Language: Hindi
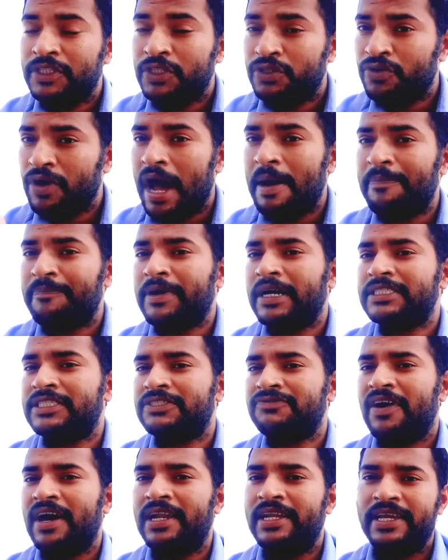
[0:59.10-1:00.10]
तो आपका
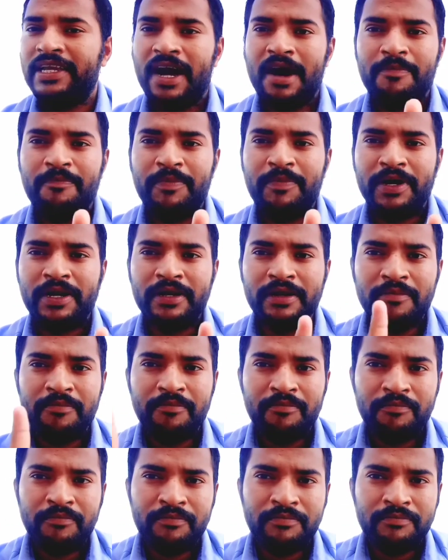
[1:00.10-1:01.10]
सवाल यहाँ पर
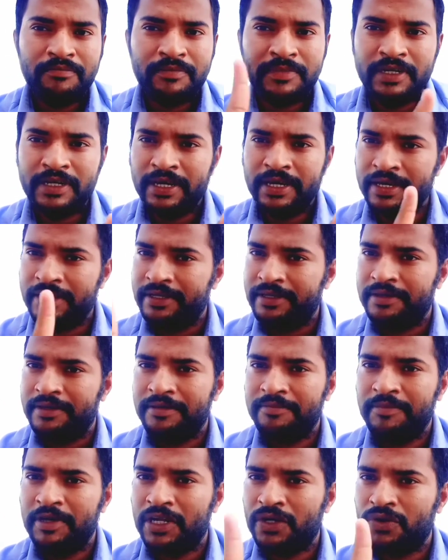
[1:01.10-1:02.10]
नहीं
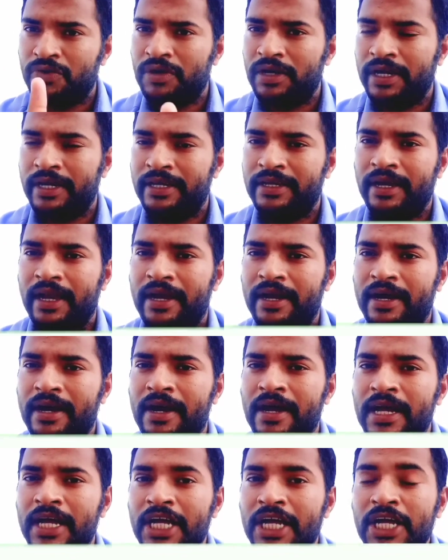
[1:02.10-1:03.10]
बिल्कुल नहीं आया
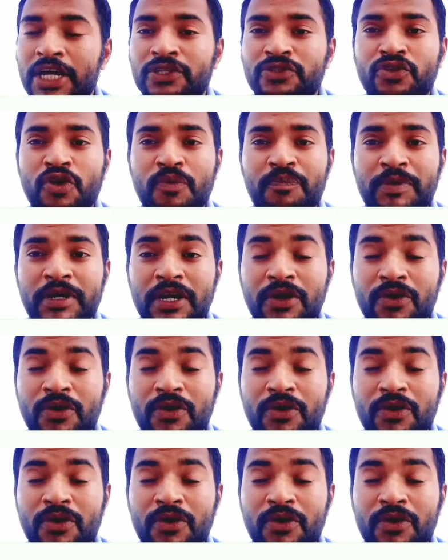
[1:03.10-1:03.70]
तो फिर